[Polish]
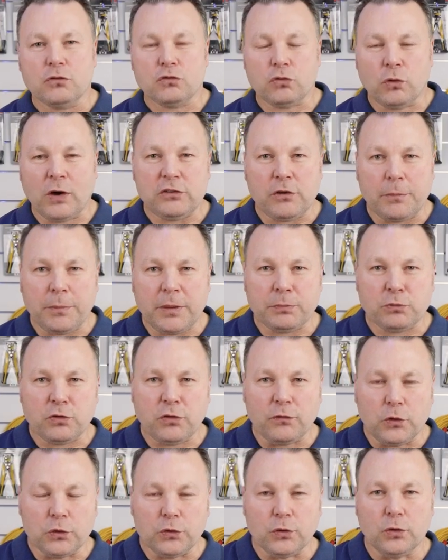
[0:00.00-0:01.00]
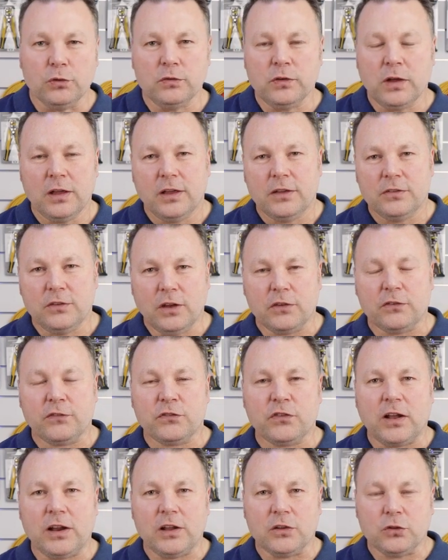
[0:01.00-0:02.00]
szukacza par przewodów nie jest
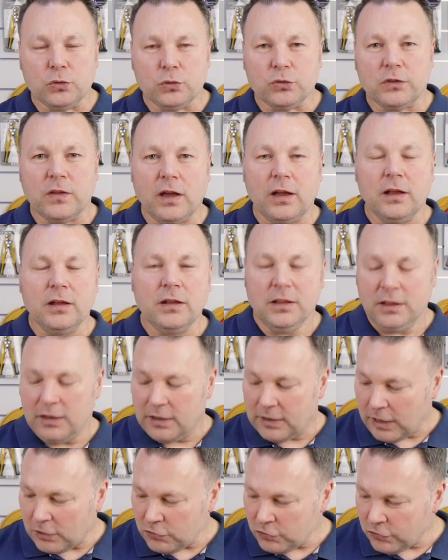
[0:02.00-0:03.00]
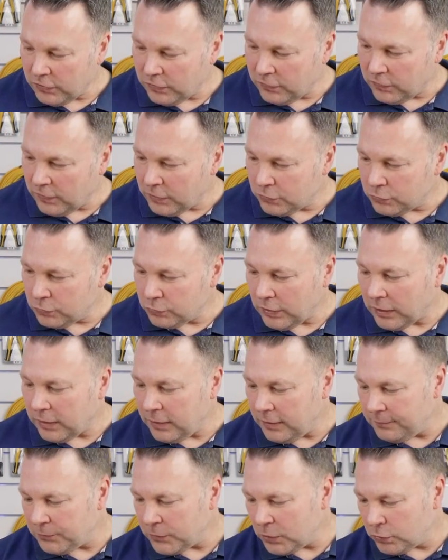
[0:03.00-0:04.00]
wcale trudne. Każdy z tych
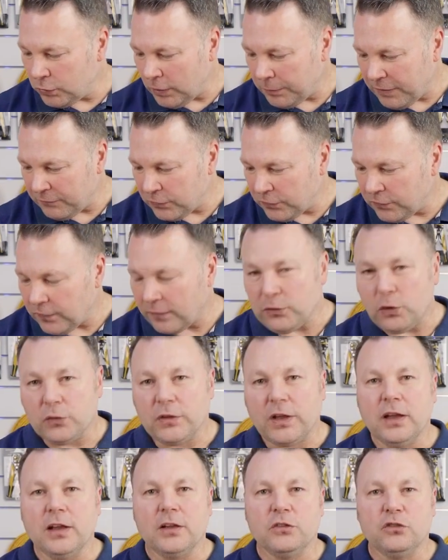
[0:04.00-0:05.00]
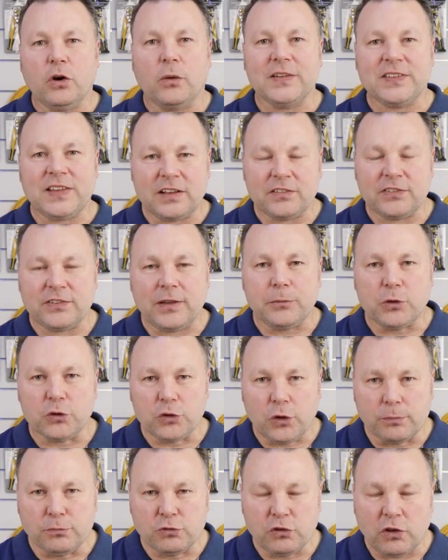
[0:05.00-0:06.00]
tutaj, które mam wystawione, działa tak samo
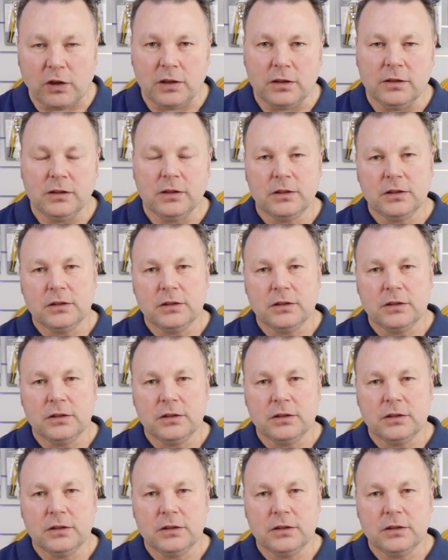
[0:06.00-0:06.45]
dobrze.